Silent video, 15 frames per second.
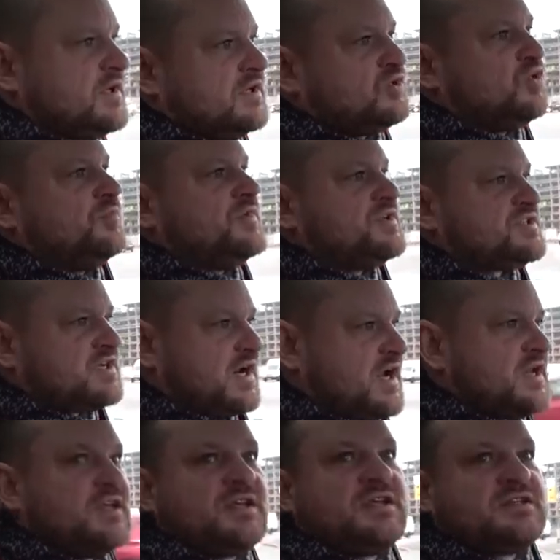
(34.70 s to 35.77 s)
одном из
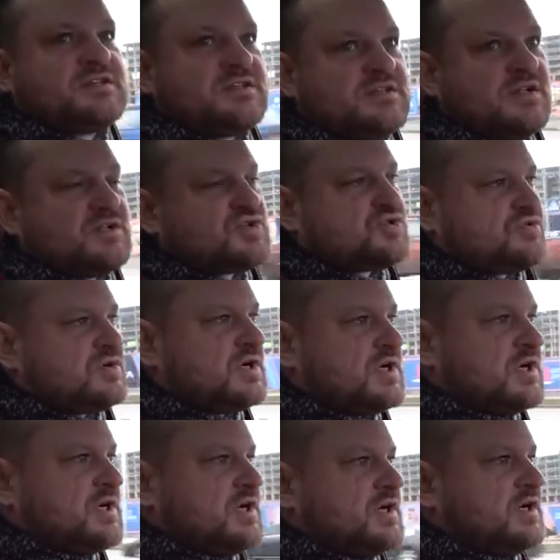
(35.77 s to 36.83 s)
крайних я сказал, что
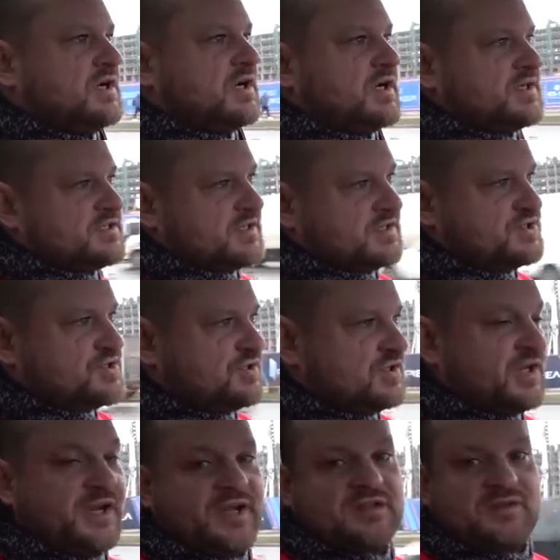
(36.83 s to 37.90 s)
э,
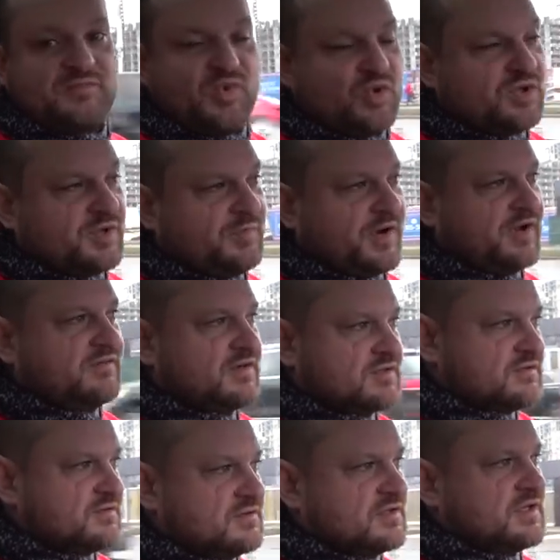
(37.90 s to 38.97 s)
SX4 это полный привод.
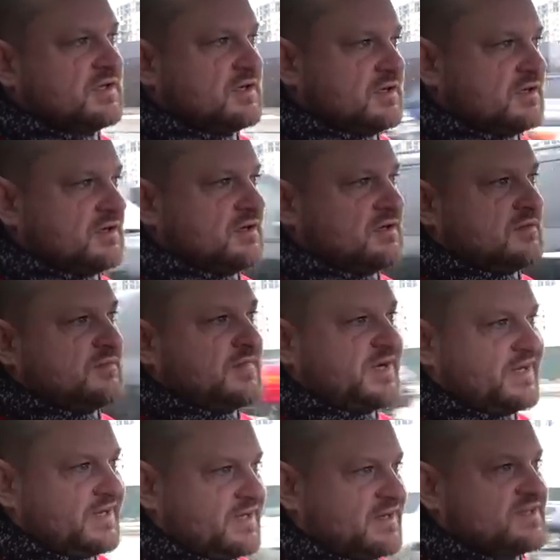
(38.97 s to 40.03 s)
Э,
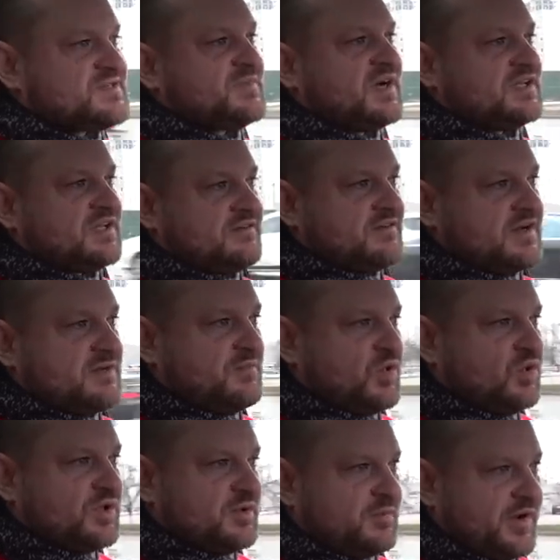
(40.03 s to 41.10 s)
мы рассматривали
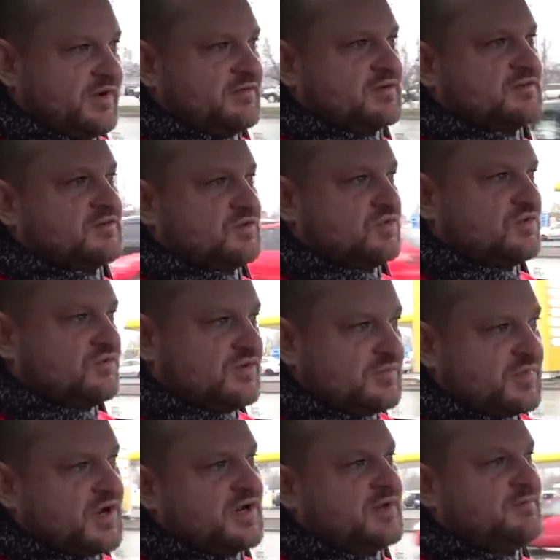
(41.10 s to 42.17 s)
полный привод, но
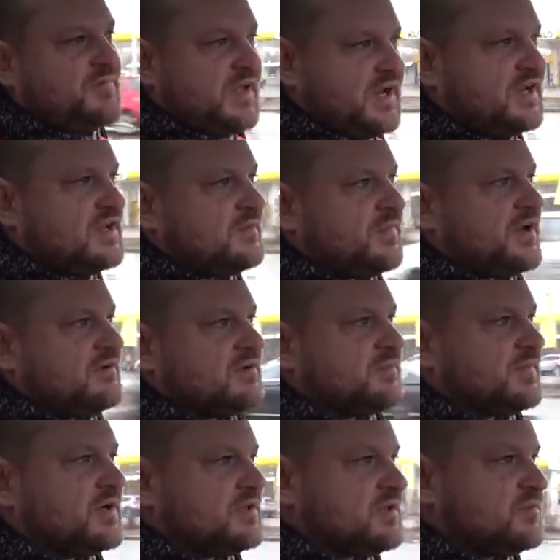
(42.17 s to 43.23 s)
выбрали передний привод.
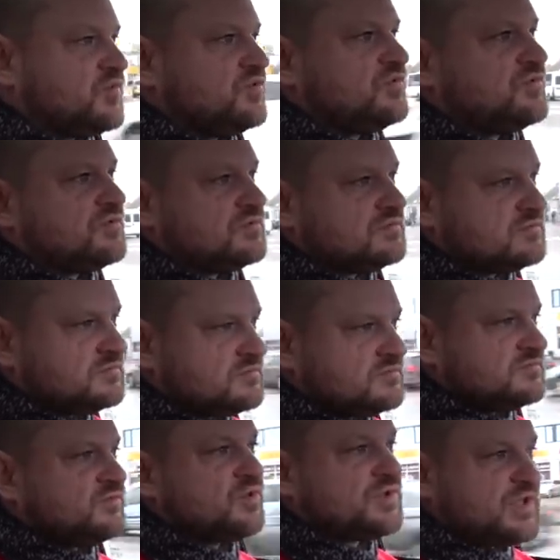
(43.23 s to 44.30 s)
Поэтому
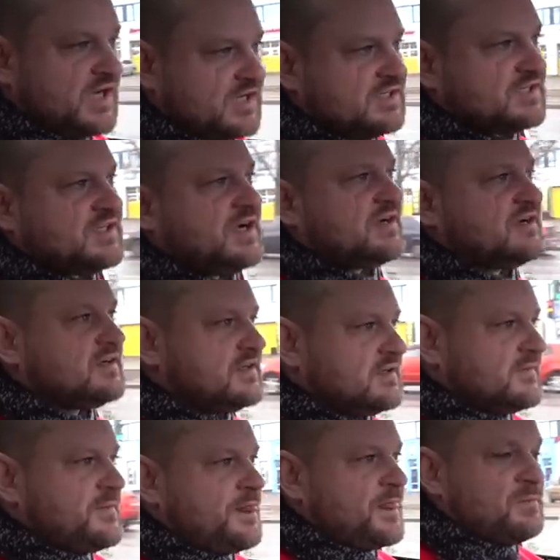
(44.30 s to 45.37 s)
вот как-то так
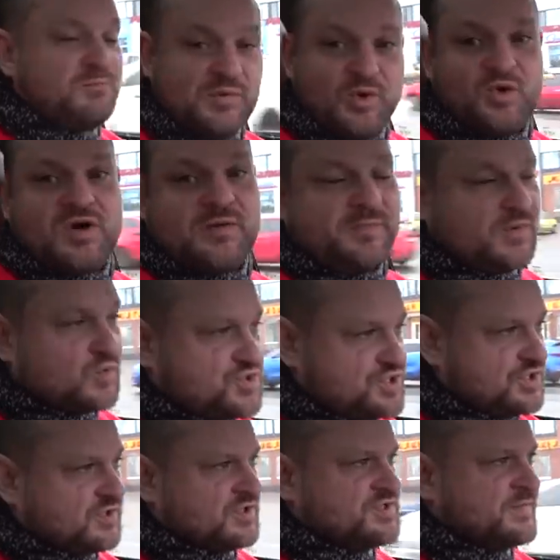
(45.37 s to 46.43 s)
плохо
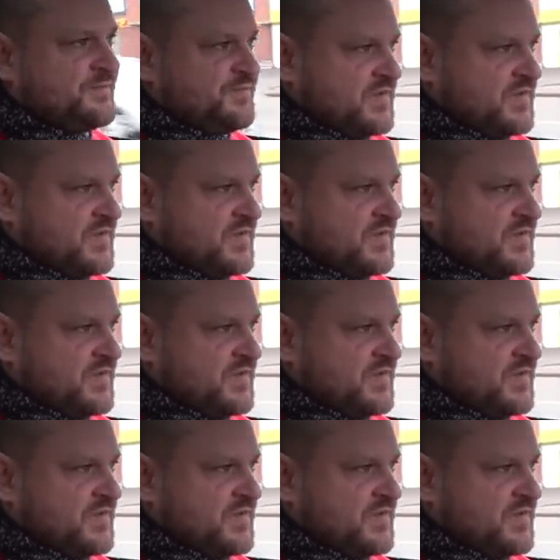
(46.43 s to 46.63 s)
получилось.